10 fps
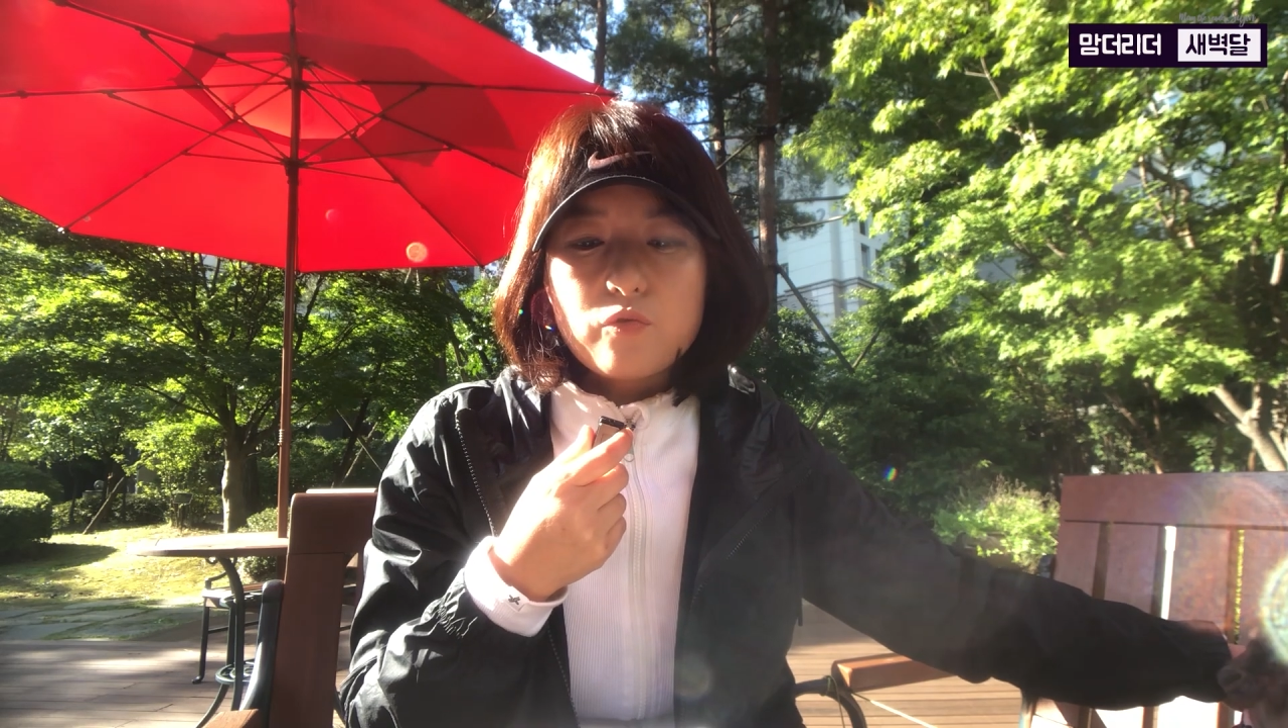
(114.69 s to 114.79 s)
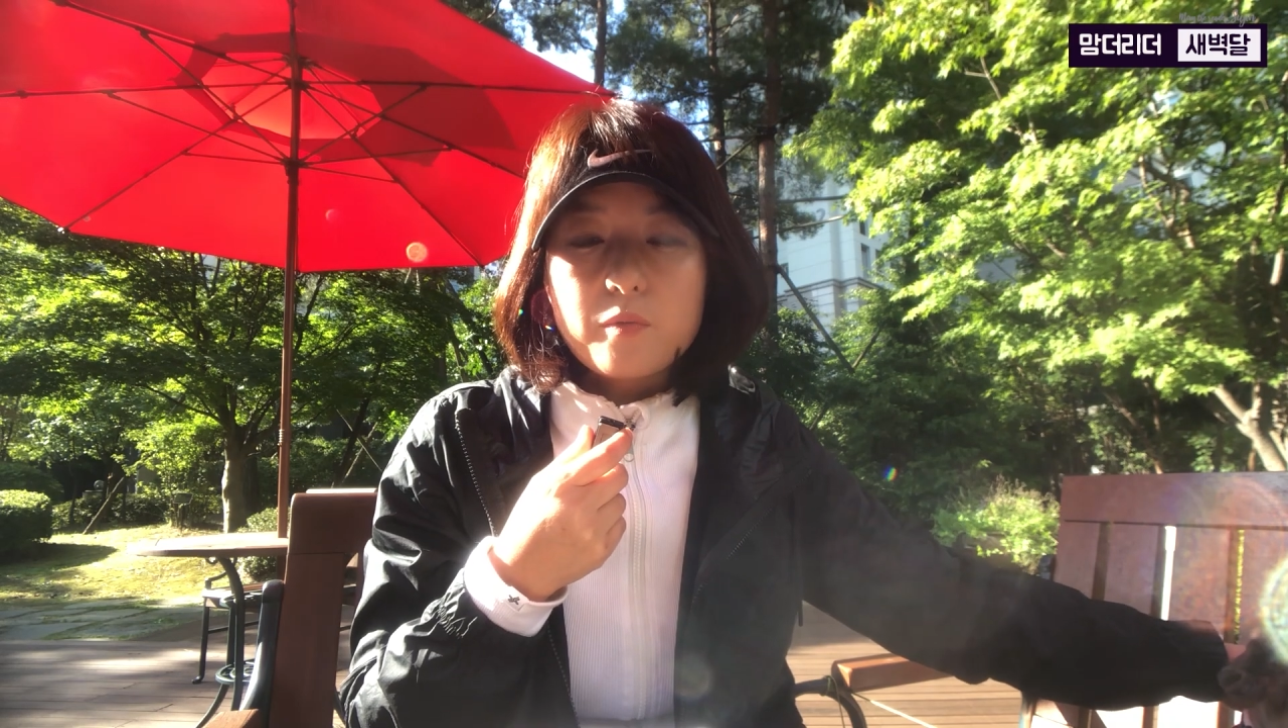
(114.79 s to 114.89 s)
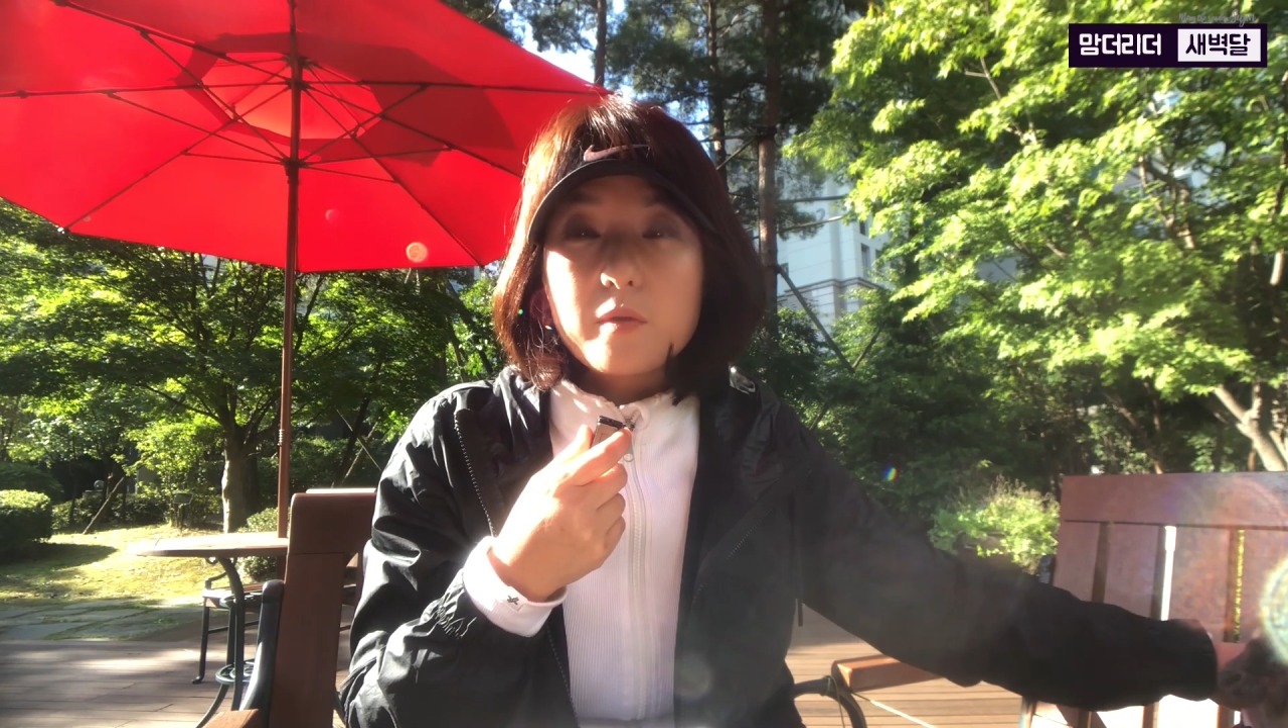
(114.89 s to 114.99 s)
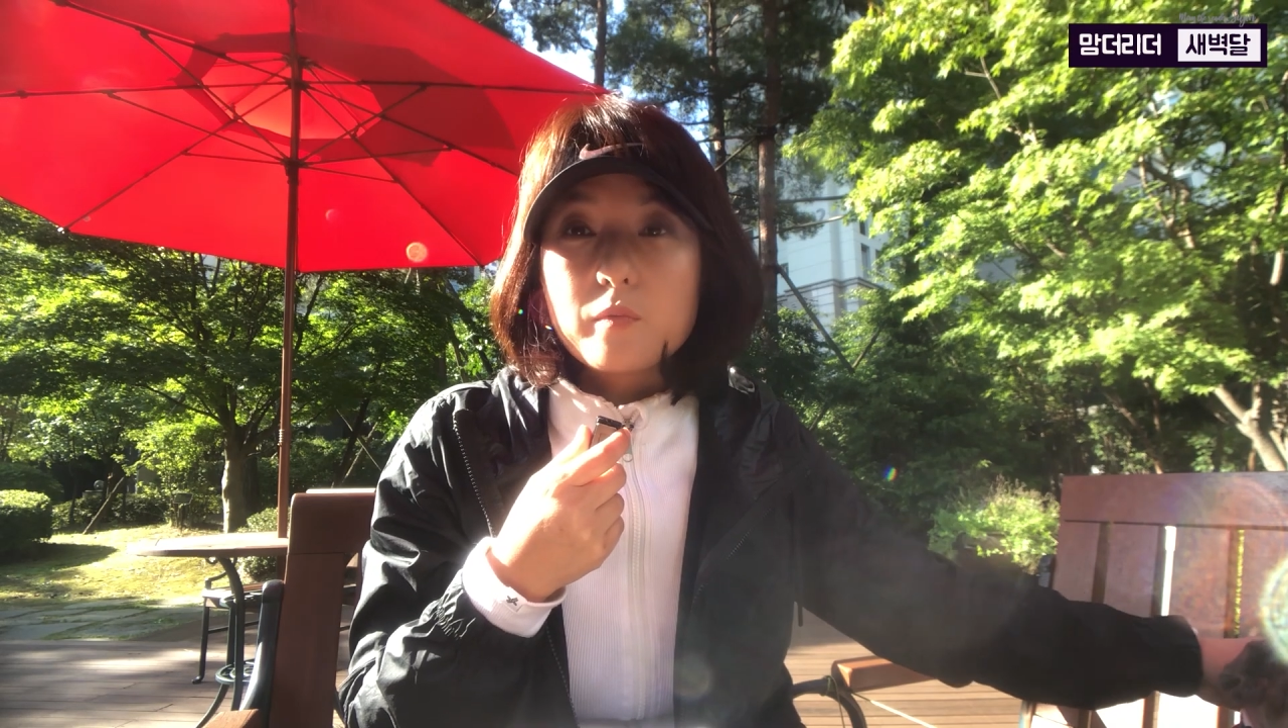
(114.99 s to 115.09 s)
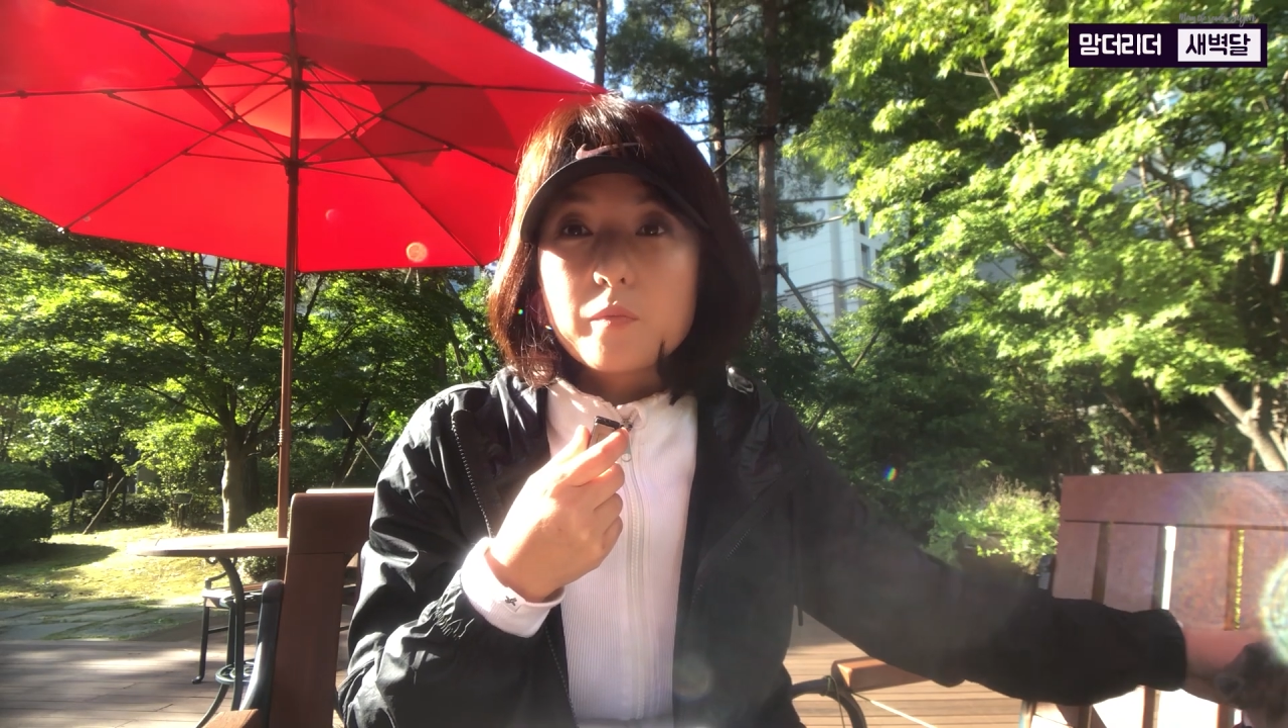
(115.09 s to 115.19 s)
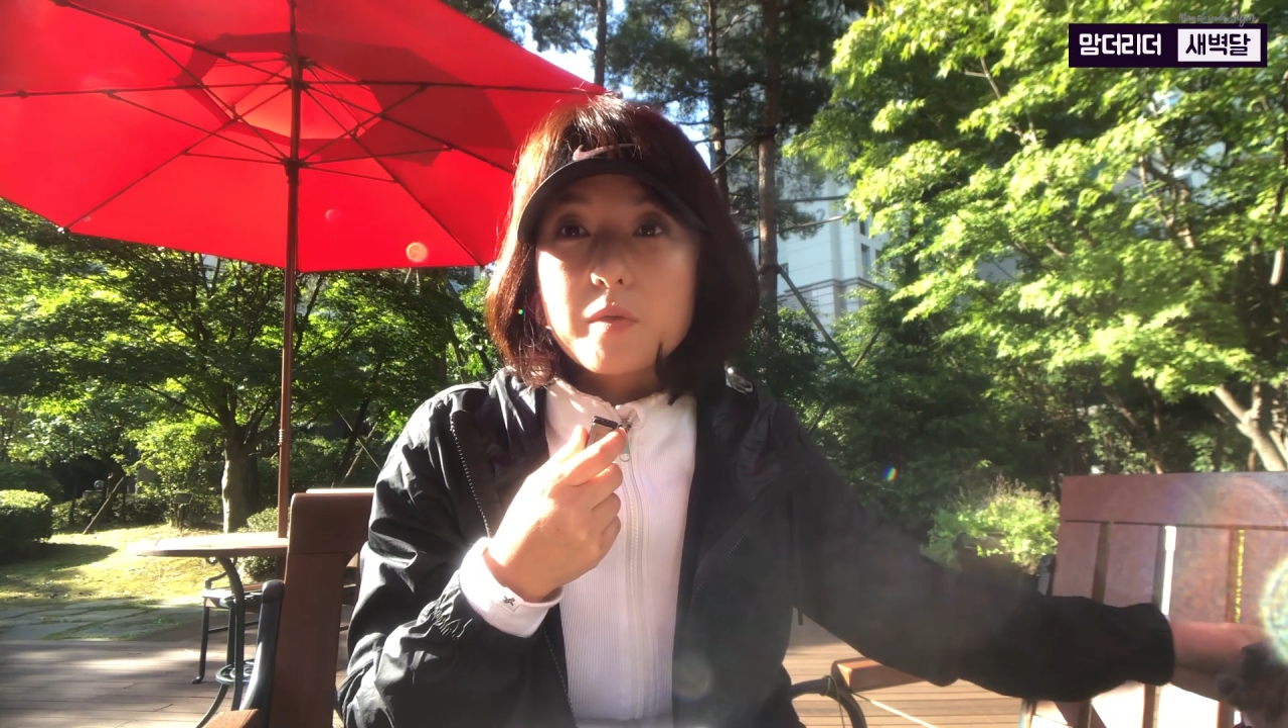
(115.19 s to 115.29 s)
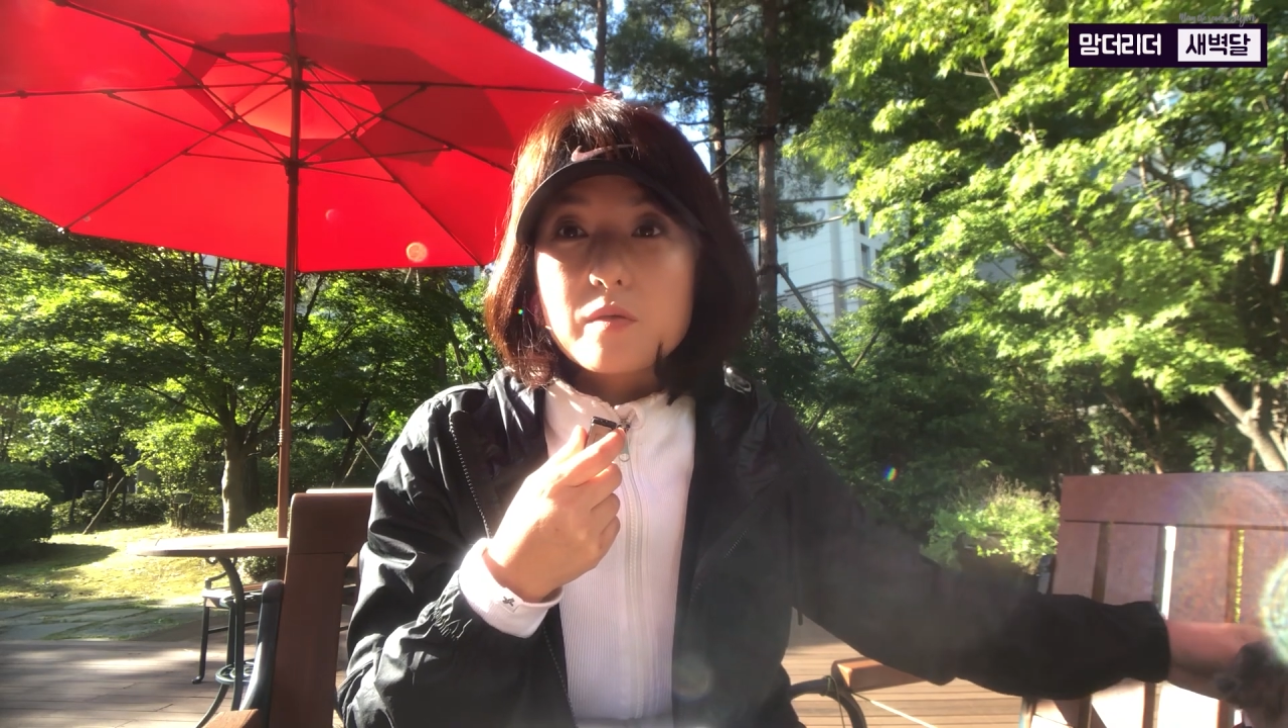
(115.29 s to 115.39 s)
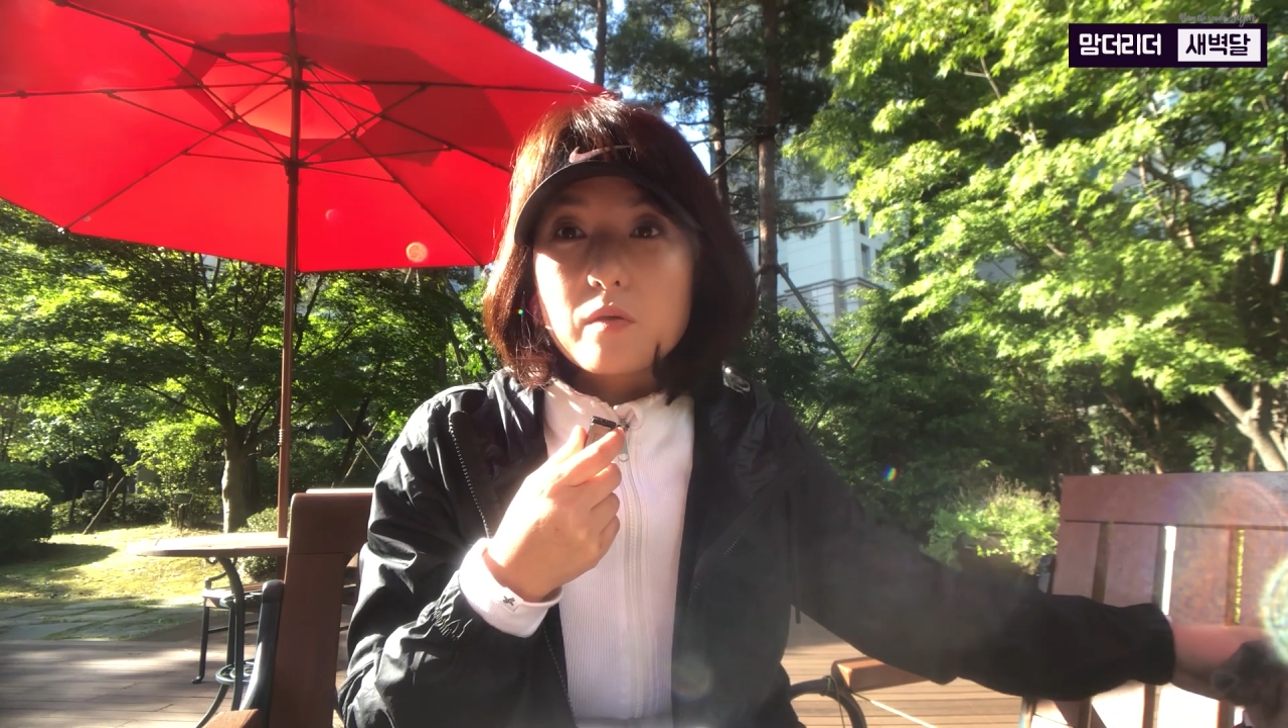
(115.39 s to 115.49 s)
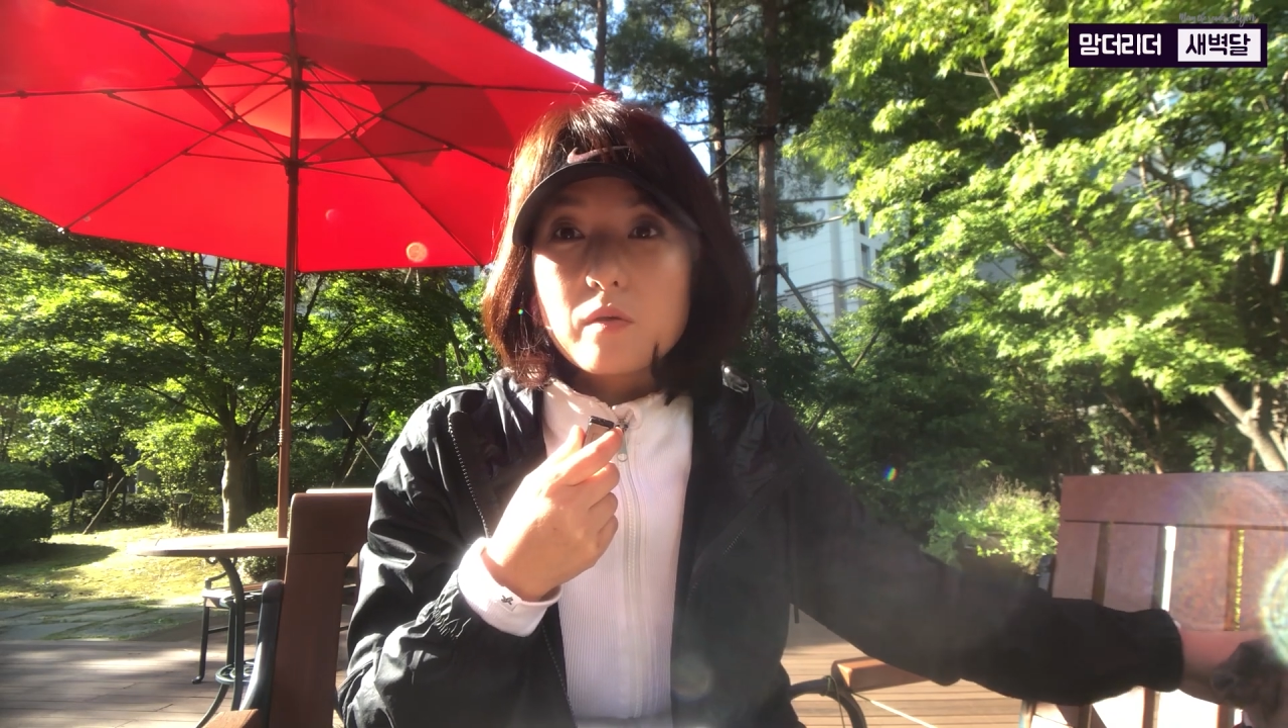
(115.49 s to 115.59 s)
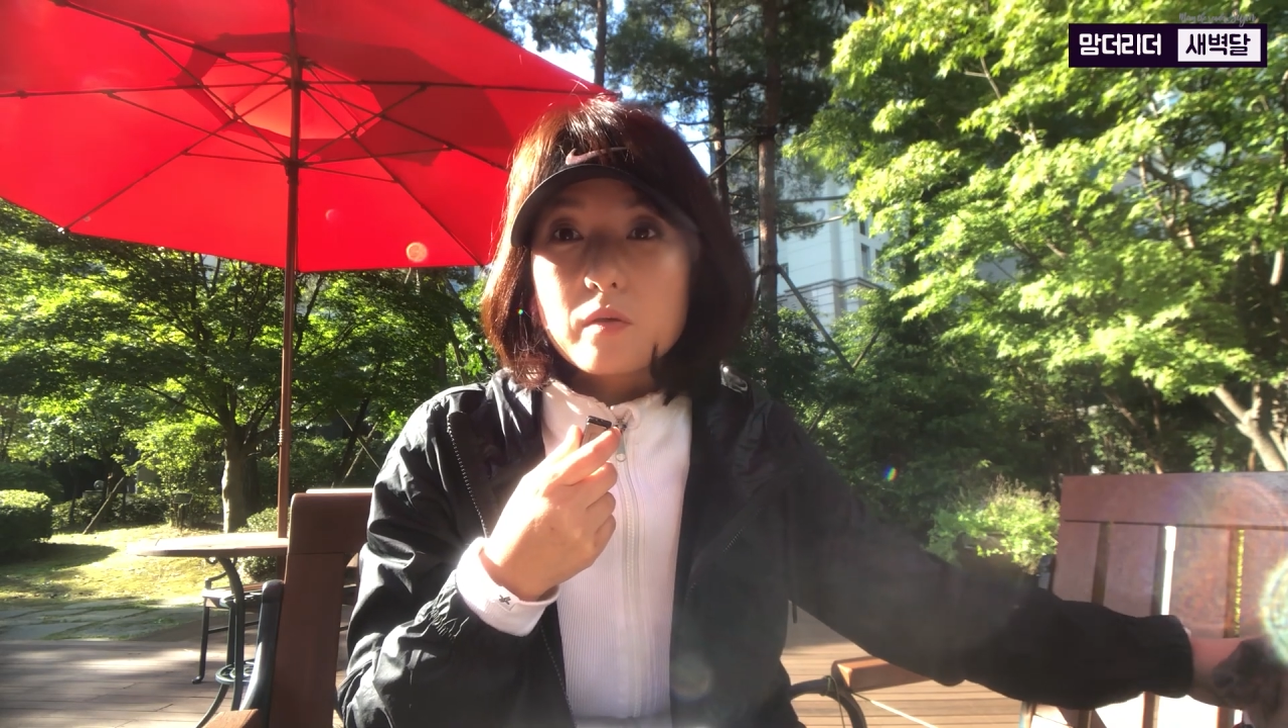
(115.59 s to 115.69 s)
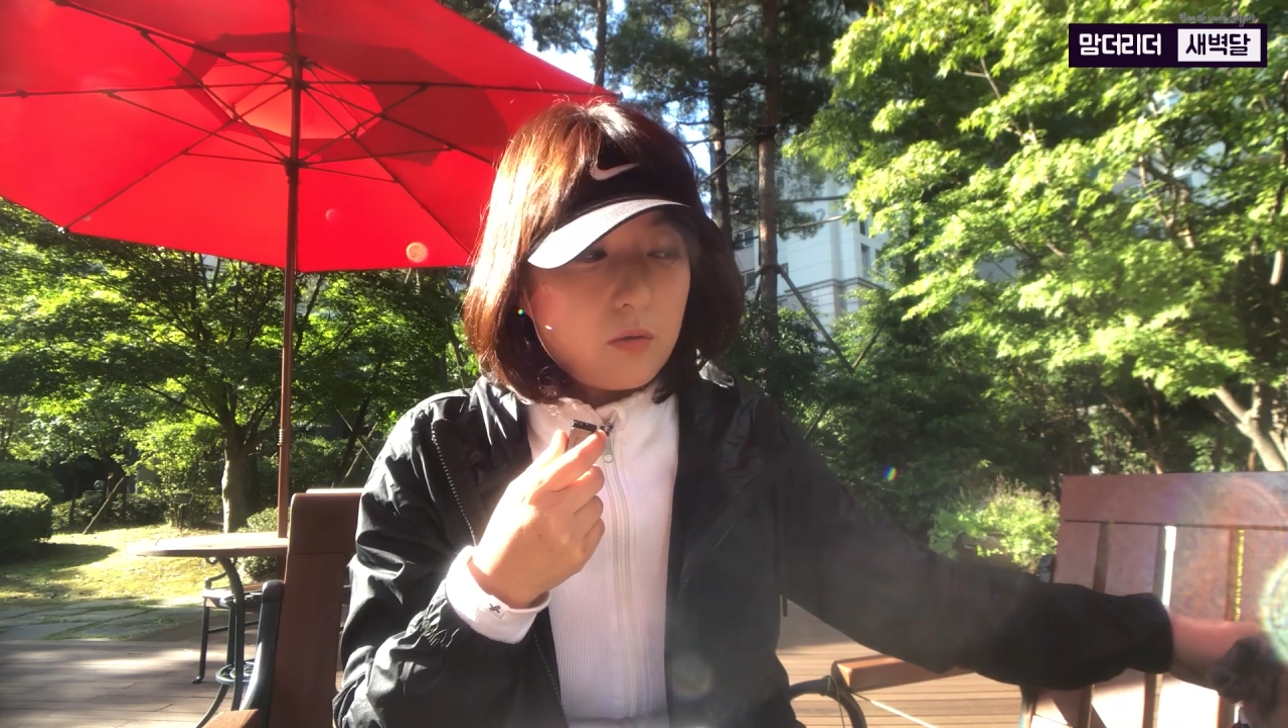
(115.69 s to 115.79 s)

루비를 보면서